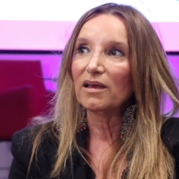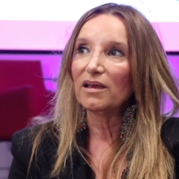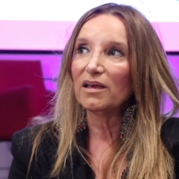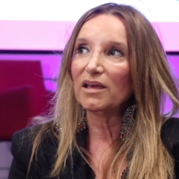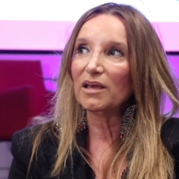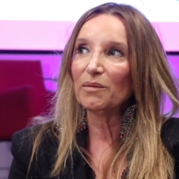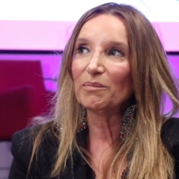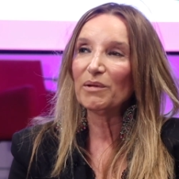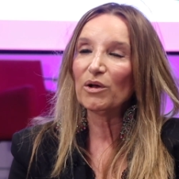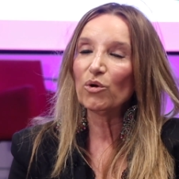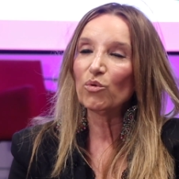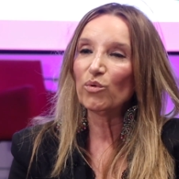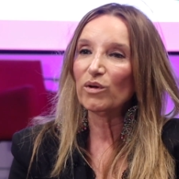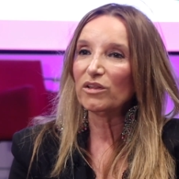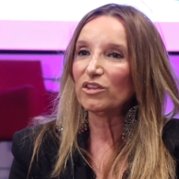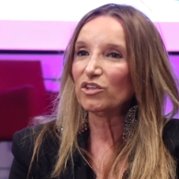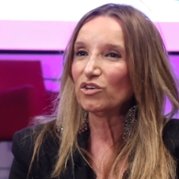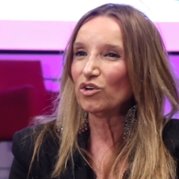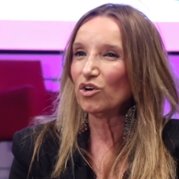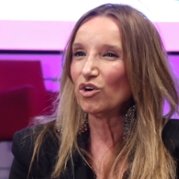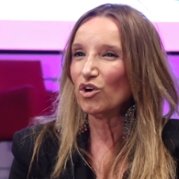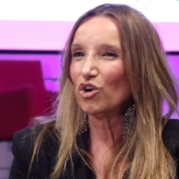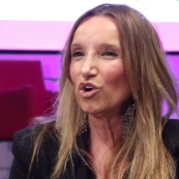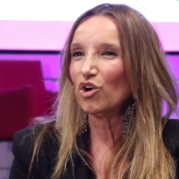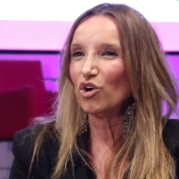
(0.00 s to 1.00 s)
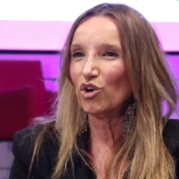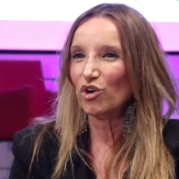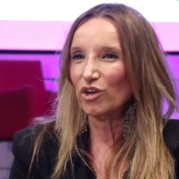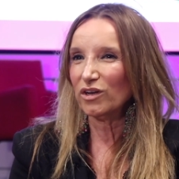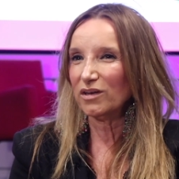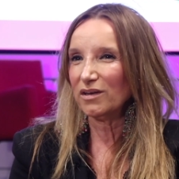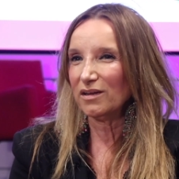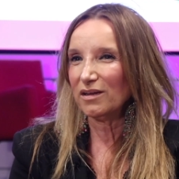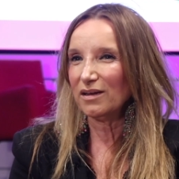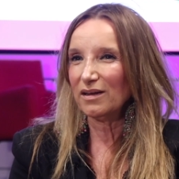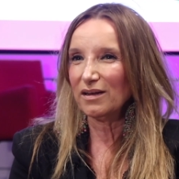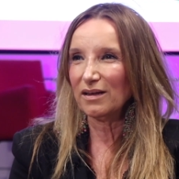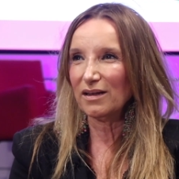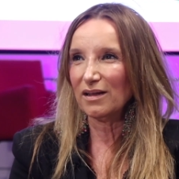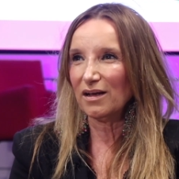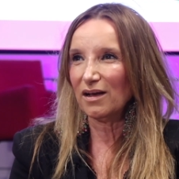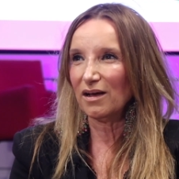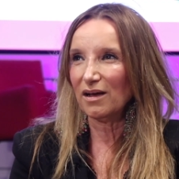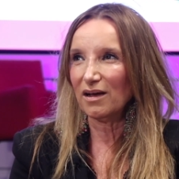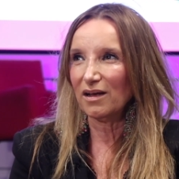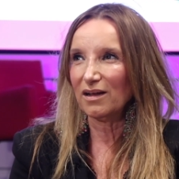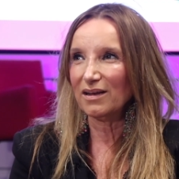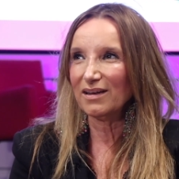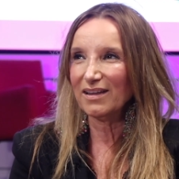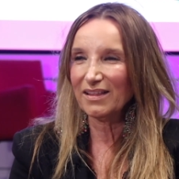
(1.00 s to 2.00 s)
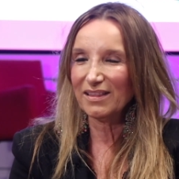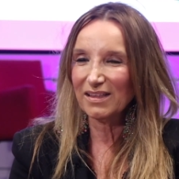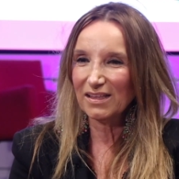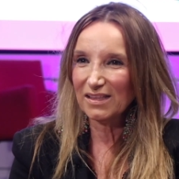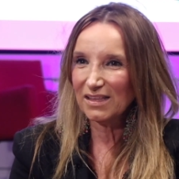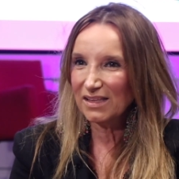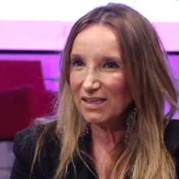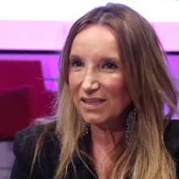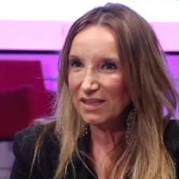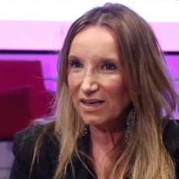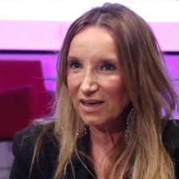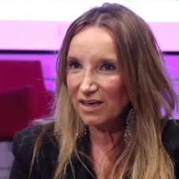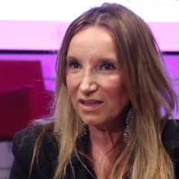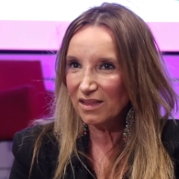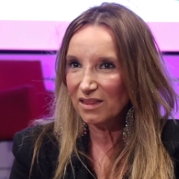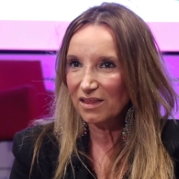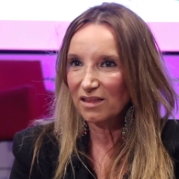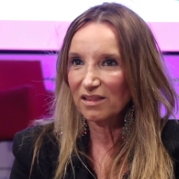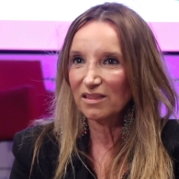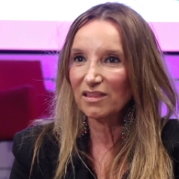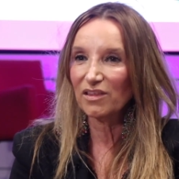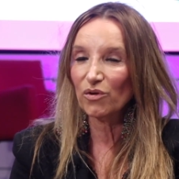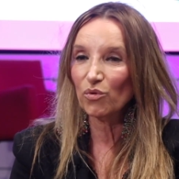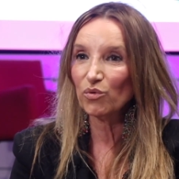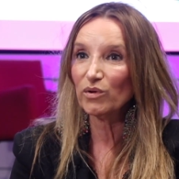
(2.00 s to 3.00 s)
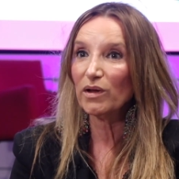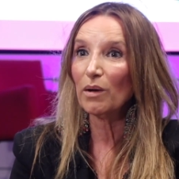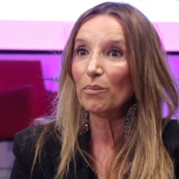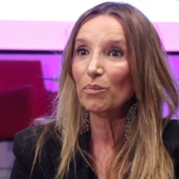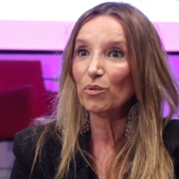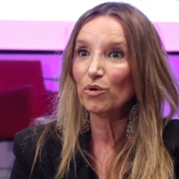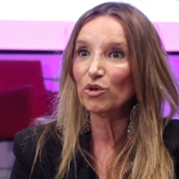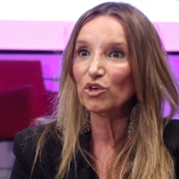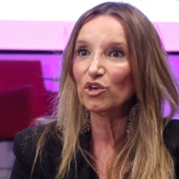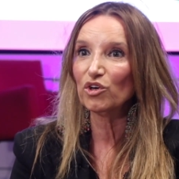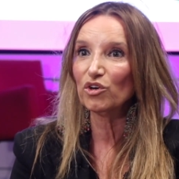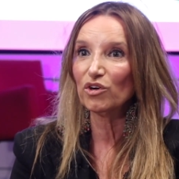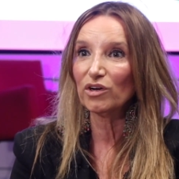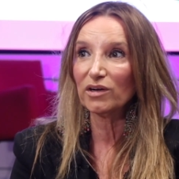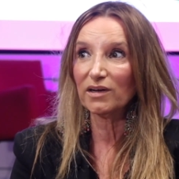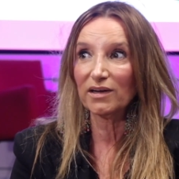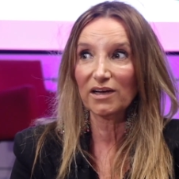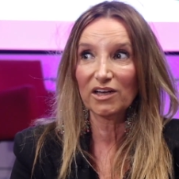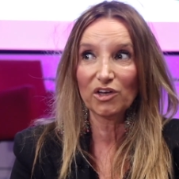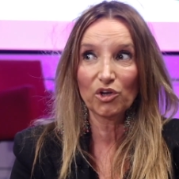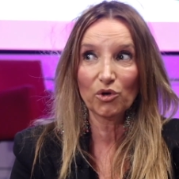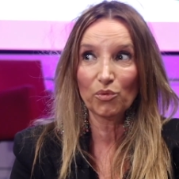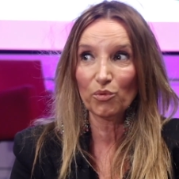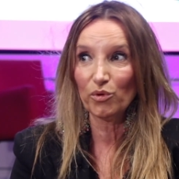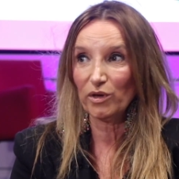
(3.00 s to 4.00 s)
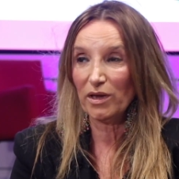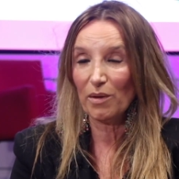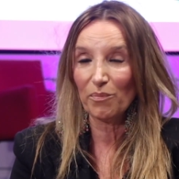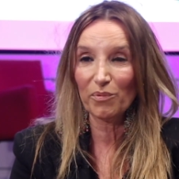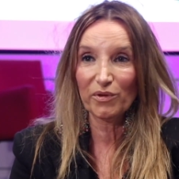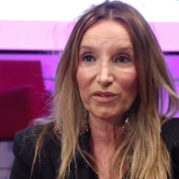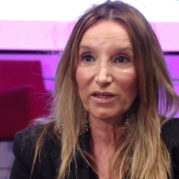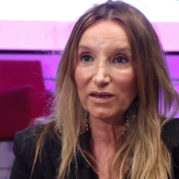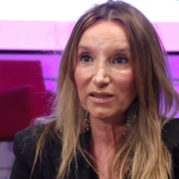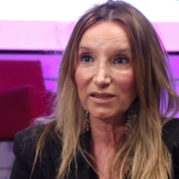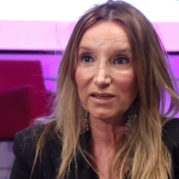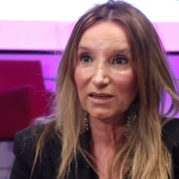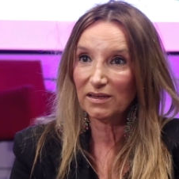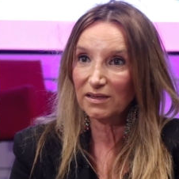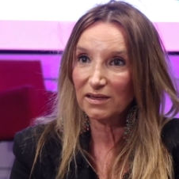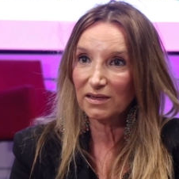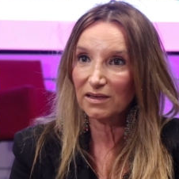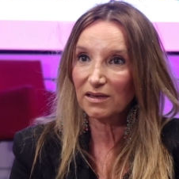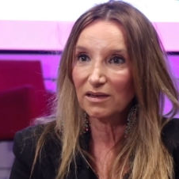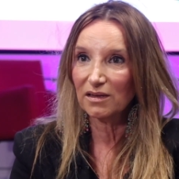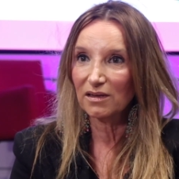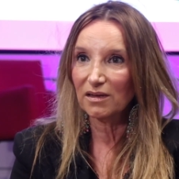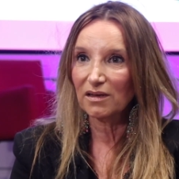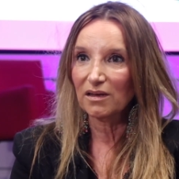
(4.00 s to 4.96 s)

y me encuentro con la necesidad de un apoyo que no voy a poder tener